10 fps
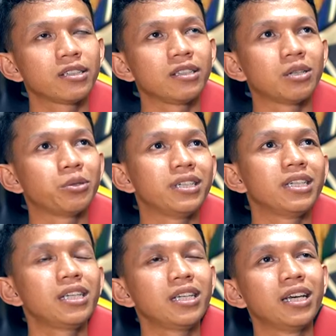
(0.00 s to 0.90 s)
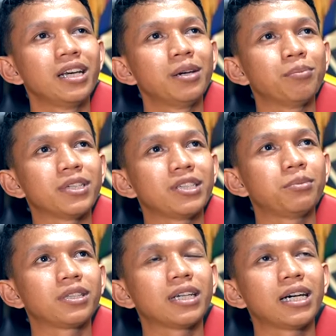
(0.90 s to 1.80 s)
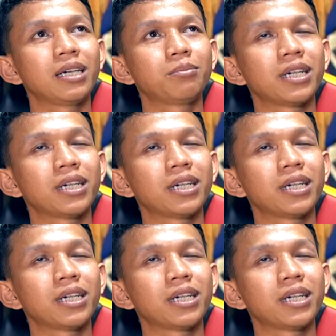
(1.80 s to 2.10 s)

sejauh ini masih bertahan